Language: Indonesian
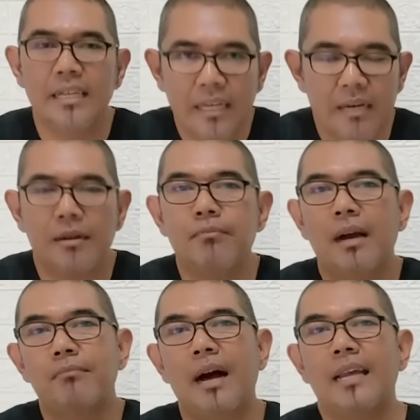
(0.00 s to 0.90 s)

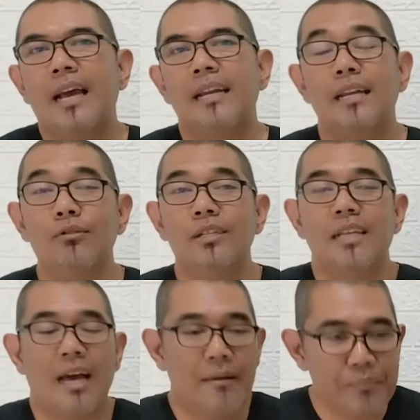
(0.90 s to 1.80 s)
mengembalikan
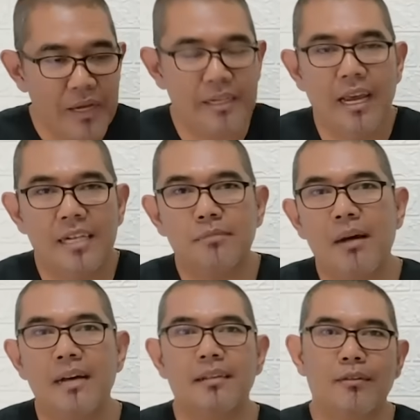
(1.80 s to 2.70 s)
Indonesia dengan
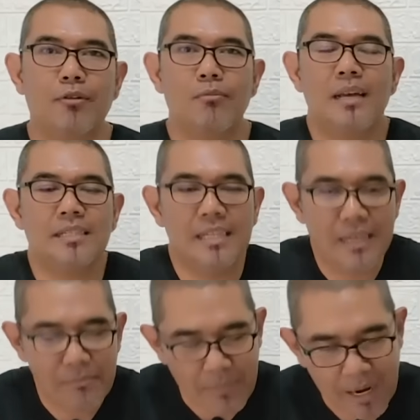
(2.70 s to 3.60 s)
semangat reformasi,
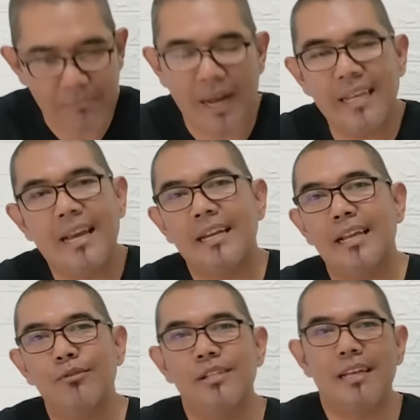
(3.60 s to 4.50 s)
mengembalikan
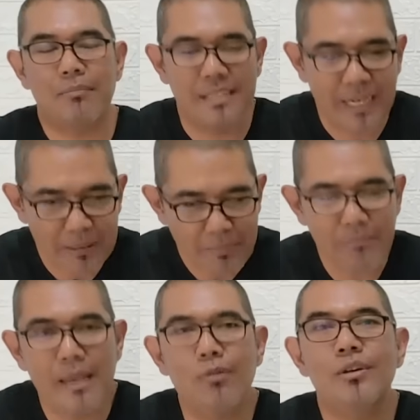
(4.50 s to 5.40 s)
Indonesia menjadi
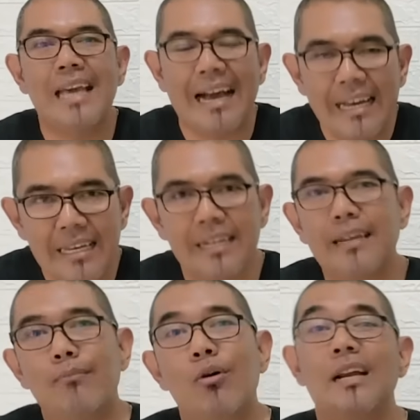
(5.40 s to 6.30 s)
pemilu yang
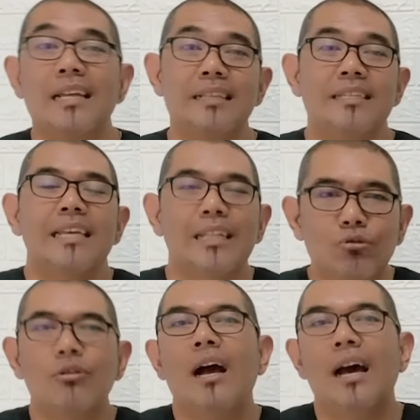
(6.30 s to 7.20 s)
demokratis.
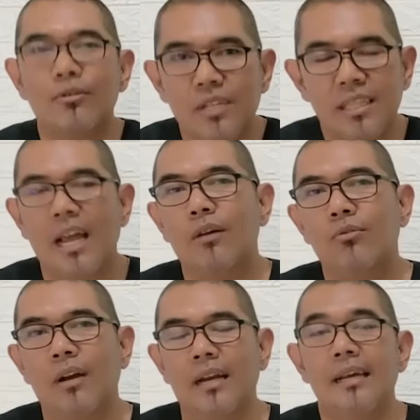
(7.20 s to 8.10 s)
Itu yang harus kita
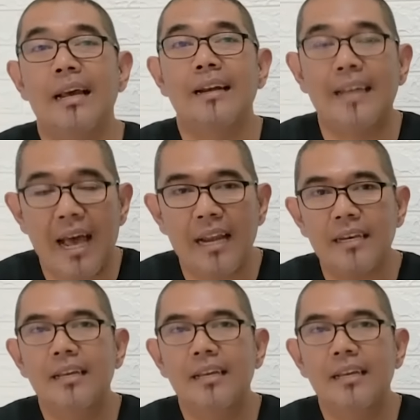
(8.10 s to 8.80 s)
lakukan. Dan